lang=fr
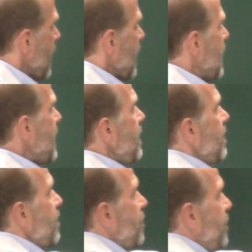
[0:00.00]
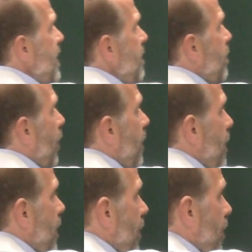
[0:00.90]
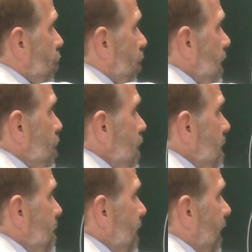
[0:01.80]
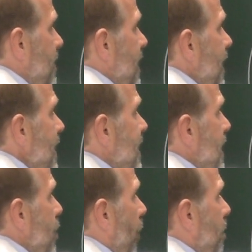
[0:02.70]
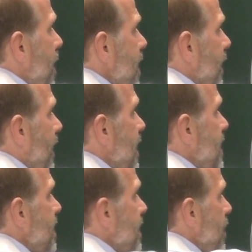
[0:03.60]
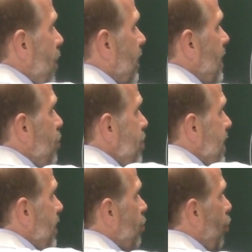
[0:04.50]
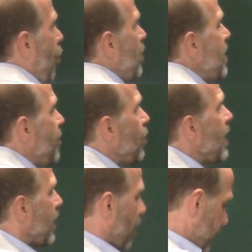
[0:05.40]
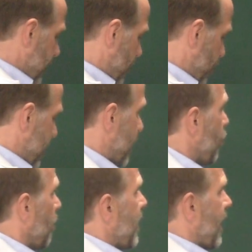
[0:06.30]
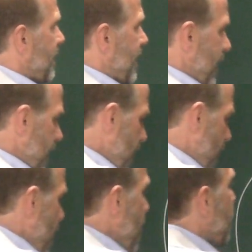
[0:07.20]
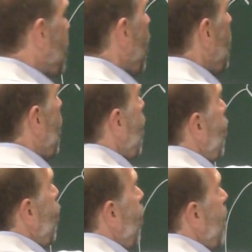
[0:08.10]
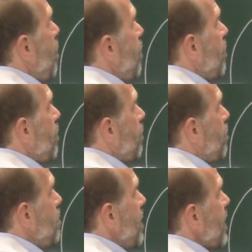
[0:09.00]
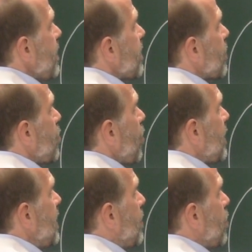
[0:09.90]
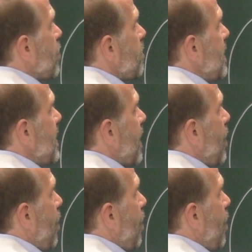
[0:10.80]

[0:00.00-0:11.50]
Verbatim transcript: Les fibres d'origine pyramidale qui n'ont pas réalisé leur décussation au niveau de la grande décussation pyramidale forment le mince cortico-spinal